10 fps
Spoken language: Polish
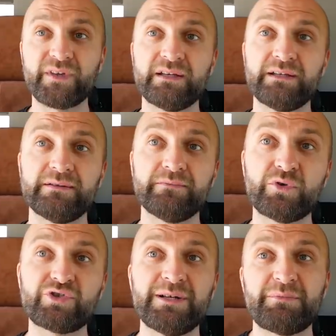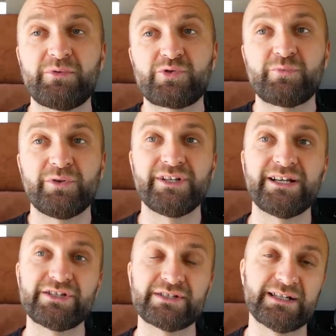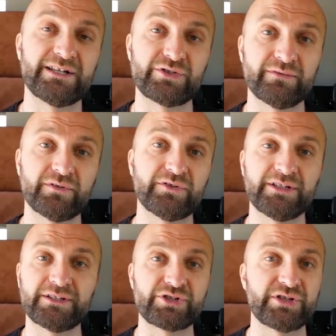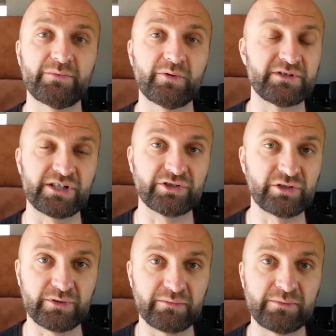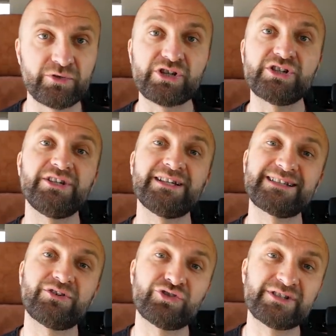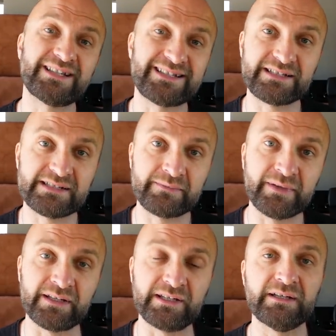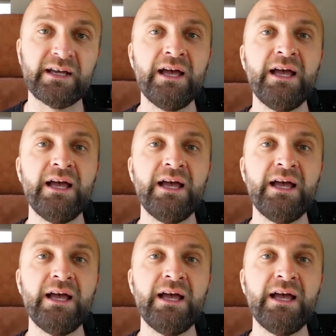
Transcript: E, można po prostu podjechać i zlać tą wodę i też nie byłoby żadnego problemu, jeżeli się nie chce korzystać z myjni.